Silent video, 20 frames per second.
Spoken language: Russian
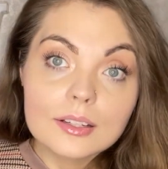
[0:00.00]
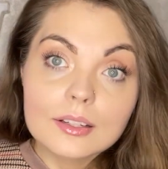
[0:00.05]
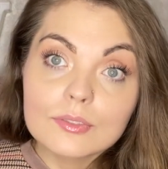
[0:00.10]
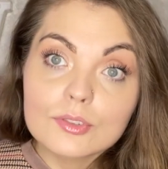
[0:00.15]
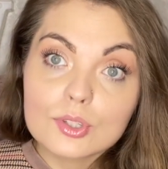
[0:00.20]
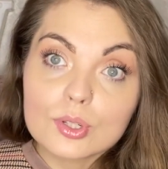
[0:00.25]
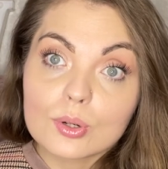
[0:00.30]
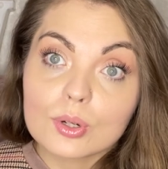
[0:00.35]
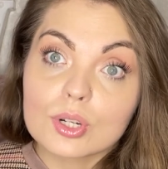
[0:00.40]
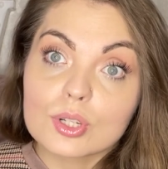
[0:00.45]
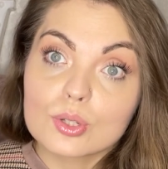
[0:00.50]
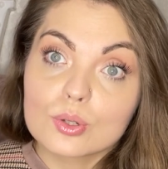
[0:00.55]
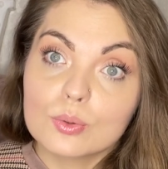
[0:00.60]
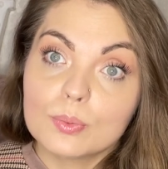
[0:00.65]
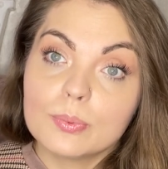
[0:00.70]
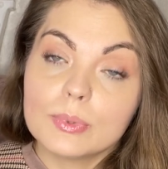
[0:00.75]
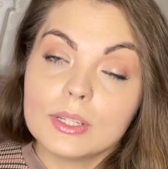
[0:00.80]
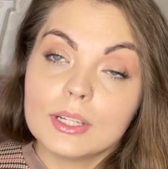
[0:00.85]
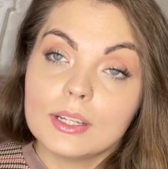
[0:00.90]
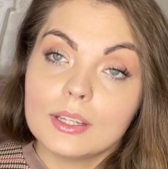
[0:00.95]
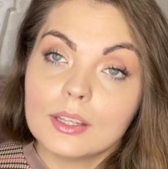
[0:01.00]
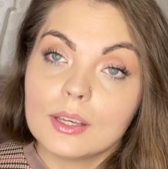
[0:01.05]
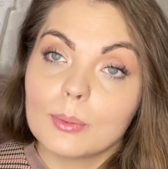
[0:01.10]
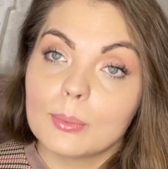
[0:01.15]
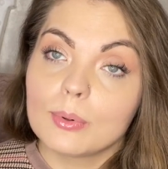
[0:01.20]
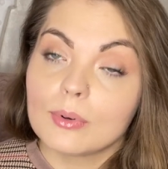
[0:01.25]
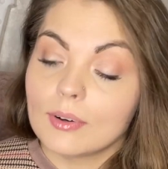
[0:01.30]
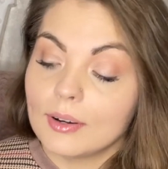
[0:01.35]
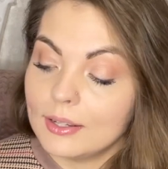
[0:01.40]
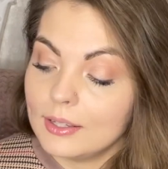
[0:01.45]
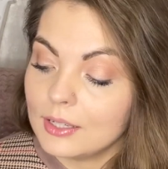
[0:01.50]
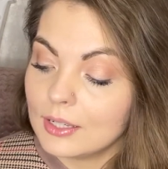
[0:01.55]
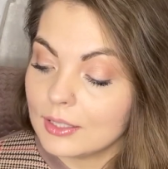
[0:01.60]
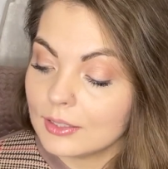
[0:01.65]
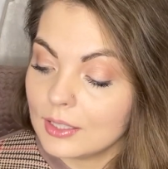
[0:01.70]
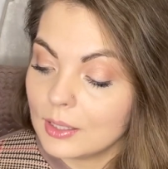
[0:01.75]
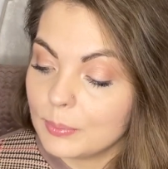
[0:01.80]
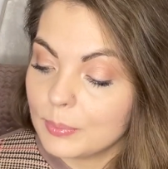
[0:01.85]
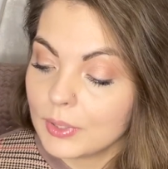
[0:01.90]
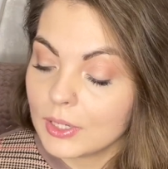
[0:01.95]
все раскупили, не было. И
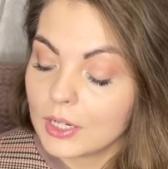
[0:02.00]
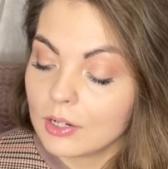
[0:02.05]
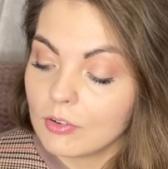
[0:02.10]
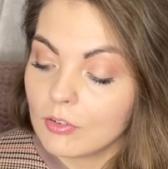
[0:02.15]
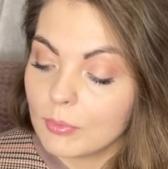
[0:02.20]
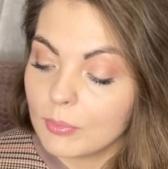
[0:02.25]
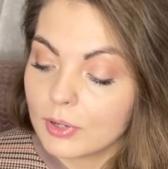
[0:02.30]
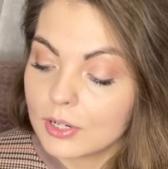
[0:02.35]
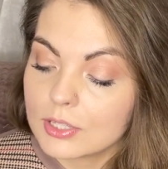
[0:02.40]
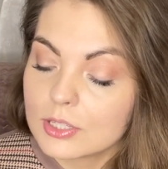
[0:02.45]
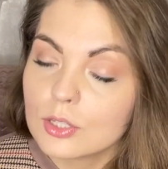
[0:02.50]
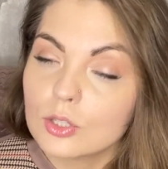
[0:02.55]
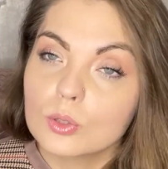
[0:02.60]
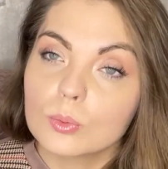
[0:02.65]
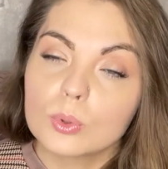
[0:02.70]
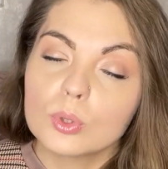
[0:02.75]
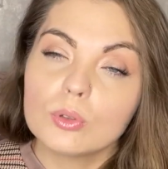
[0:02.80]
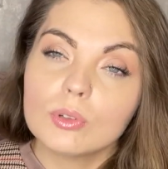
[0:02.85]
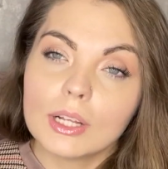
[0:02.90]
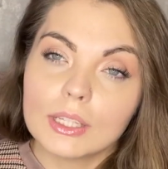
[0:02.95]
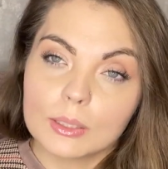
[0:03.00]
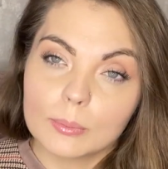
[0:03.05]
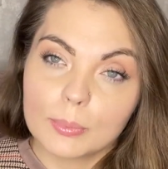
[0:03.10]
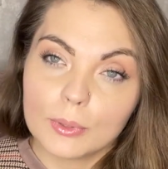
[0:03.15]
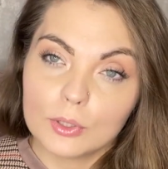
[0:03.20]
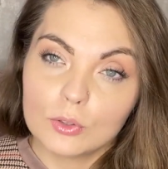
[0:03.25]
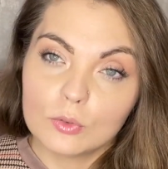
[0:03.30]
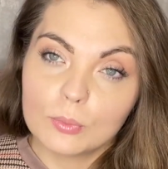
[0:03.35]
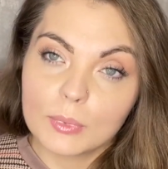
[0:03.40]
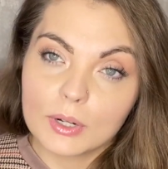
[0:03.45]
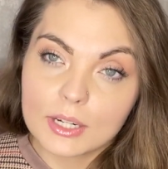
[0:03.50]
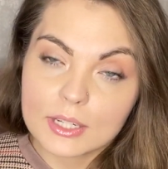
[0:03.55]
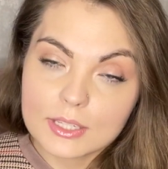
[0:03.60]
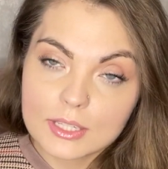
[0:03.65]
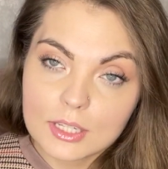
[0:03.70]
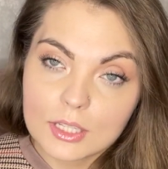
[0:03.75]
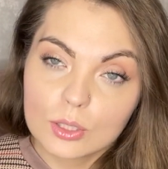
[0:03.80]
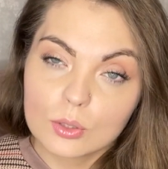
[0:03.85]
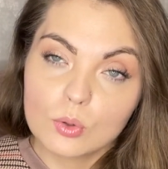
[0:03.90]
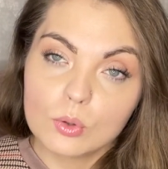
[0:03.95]
когда я приехала в магазин, думаю, ну ладно, поеду в
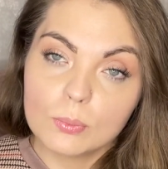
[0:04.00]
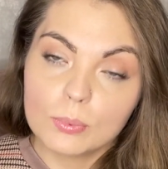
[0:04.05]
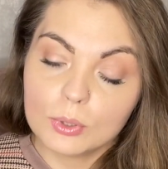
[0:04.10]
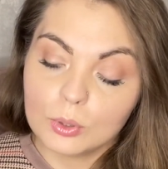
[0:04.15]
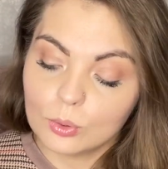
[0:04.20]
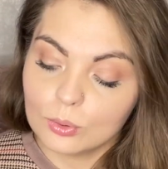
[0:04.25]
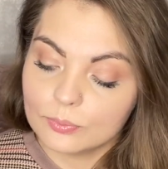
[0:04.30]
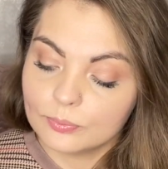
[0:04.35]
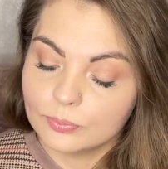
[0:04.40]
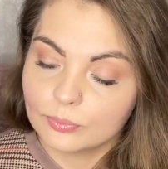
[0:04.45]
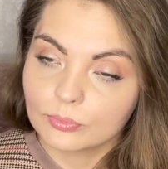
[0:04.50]
магазин, куплю.